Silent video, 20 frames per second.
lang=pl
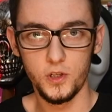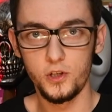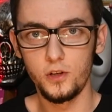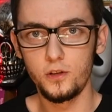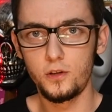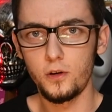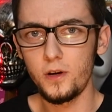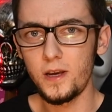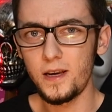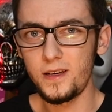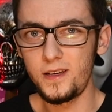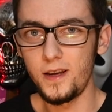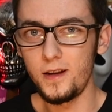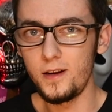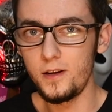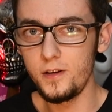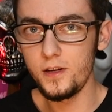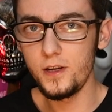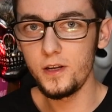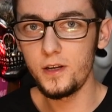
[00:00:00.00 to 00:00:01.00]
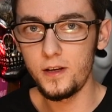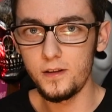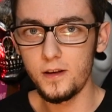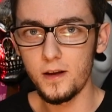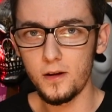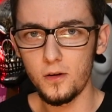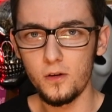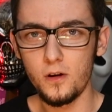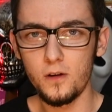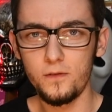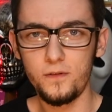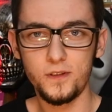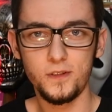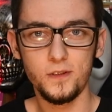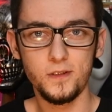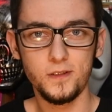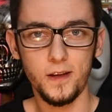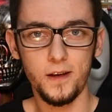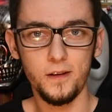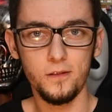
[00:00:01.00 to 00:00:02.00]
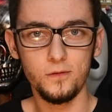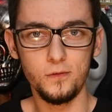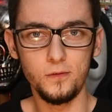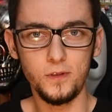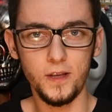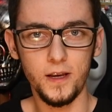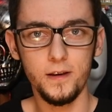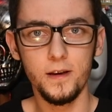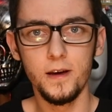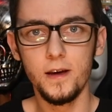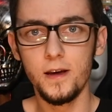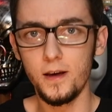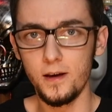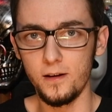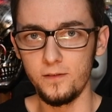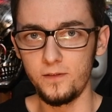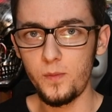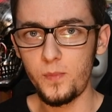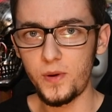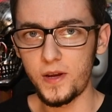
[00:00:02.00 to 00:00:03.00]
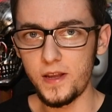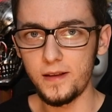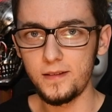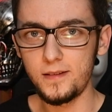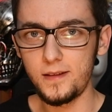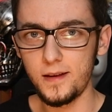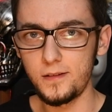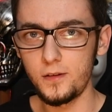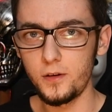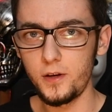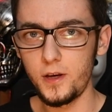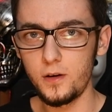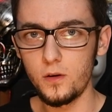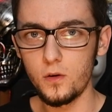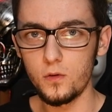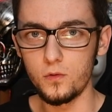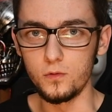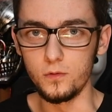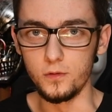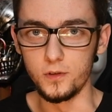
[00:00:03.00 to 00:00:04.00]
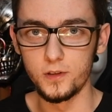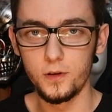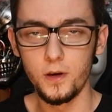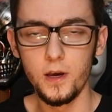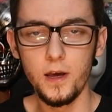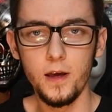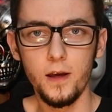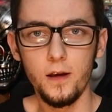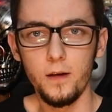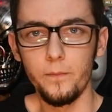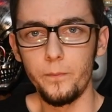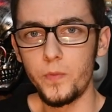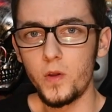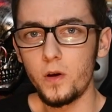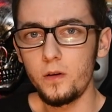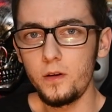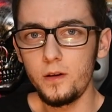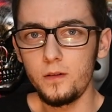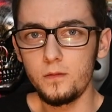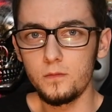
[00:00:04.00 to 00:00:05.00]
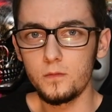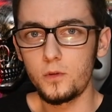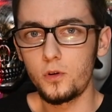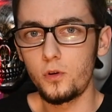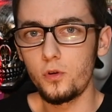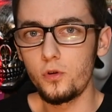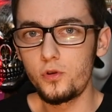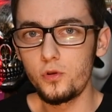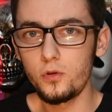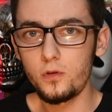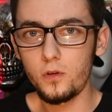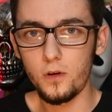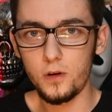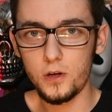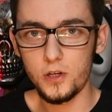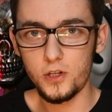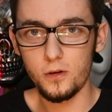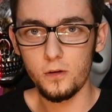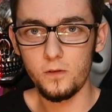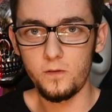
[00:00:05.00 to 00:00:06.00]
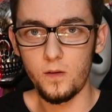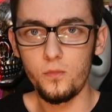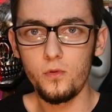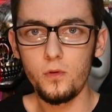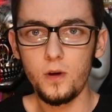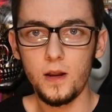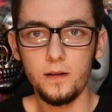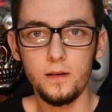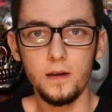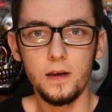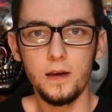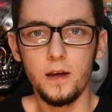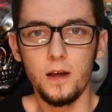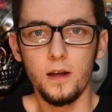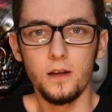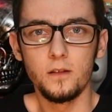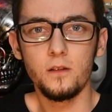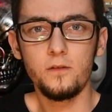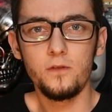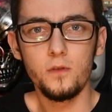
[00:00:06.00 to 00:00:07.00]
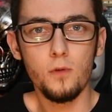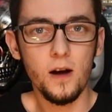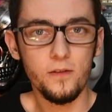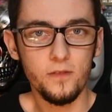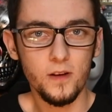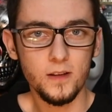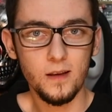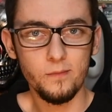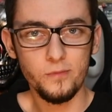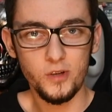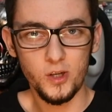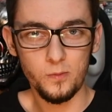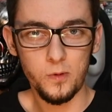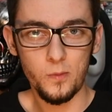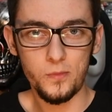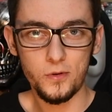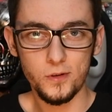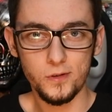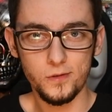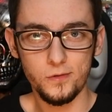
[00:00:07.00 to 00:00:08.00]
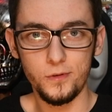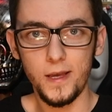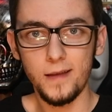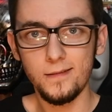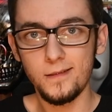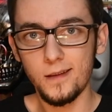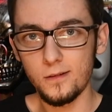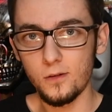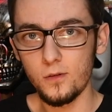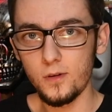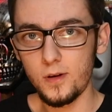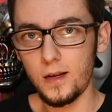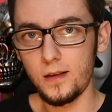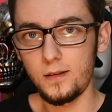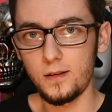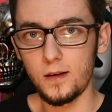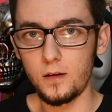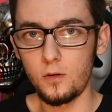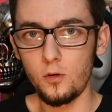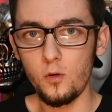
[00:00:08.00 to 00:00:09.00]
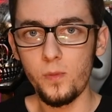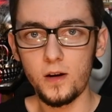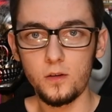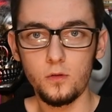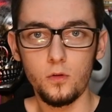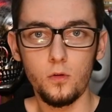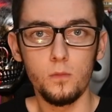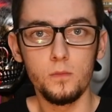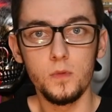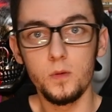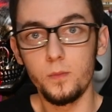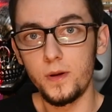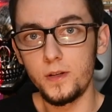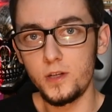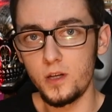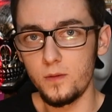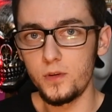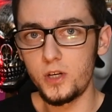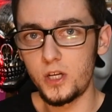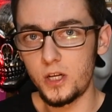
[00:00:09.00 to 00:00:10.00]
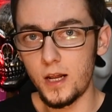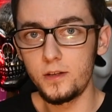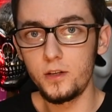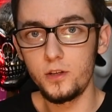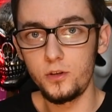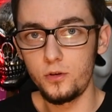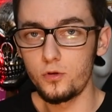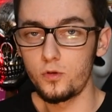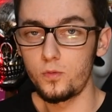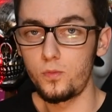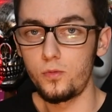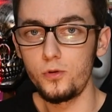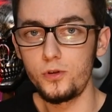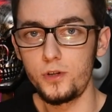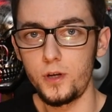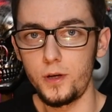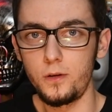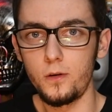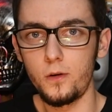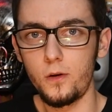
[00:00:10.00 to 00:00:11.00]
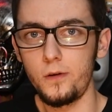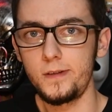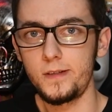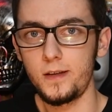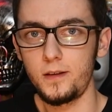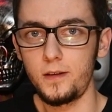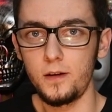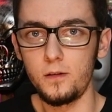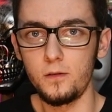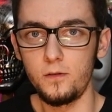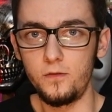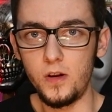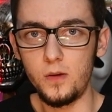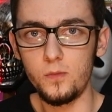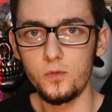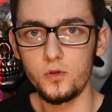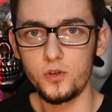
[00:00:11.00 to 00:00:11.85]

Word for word: Czy to, jakie linijki dialogowe zostają tutaj wepchnięte do jego ust? No i króciutko jeszcze o fabule. No wyławia nam się po prostu jedna konkretna grupa, którą my będziemy śledzić już później do końca tego filmu,